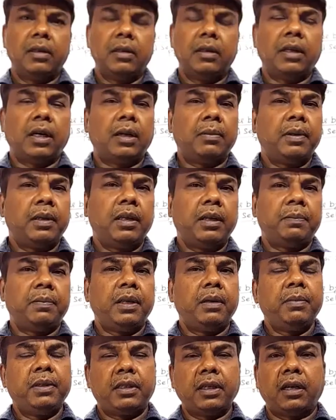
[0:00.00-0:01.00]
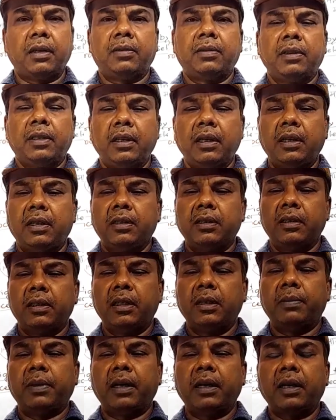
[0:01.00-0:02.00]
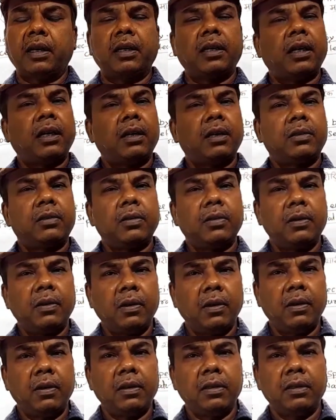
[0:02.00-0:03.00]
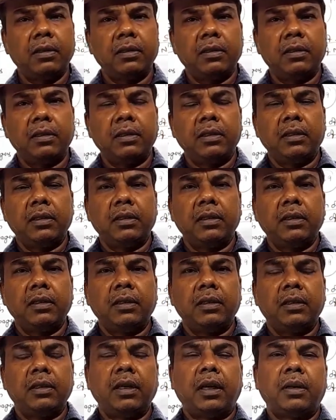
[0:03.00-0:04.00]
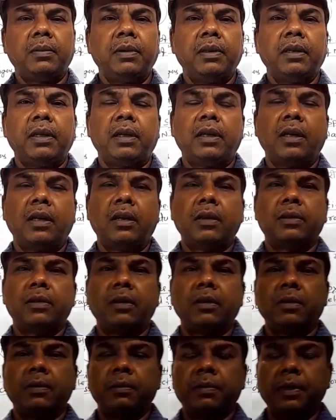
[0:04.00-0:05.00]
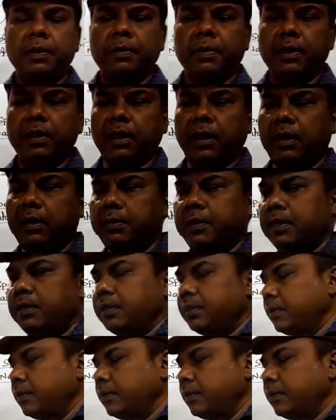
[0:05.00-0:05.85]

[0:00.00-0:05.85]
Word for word: डार्विन ने अपने विचार को दिया लेमार्क 1809 डार्विन 1859 में